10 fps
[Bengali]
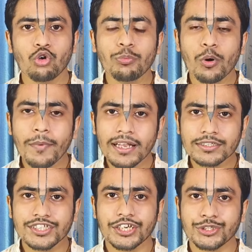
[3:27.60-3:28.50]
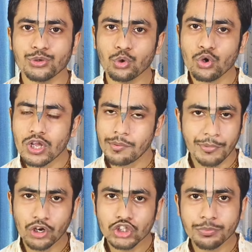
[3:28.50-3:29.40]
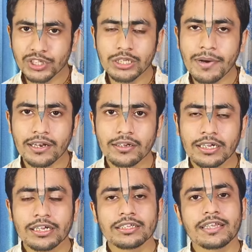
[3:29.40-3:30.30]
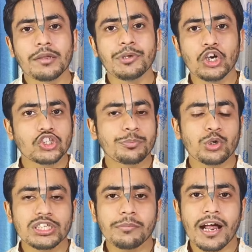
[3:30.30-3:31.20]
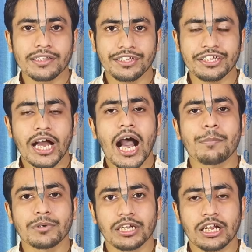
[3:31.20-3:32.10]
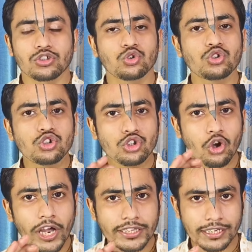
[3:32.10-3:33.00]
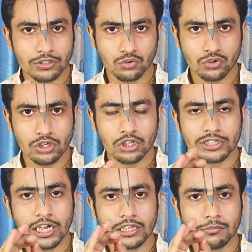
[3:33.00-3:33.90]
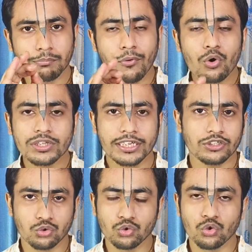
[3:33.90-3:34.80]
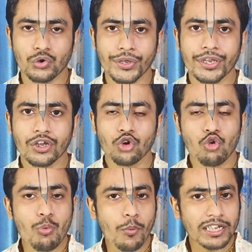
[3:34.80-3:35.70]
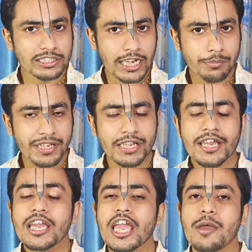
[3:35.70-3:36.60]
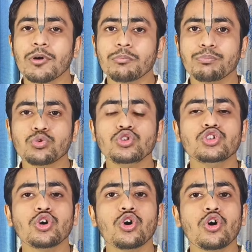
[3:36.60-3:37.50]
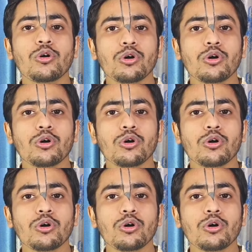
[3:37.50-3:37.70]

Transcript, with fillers: তো উপবাস যেহেতু বৃহস্পতিবার তাই বৃহস্পতিবার দিন আপনারা সূর্যোদয় থেকে শুরু করে অর্থাৎ ভোর থেকে শুরু করে উপবাস থাকবেন এবং পুজো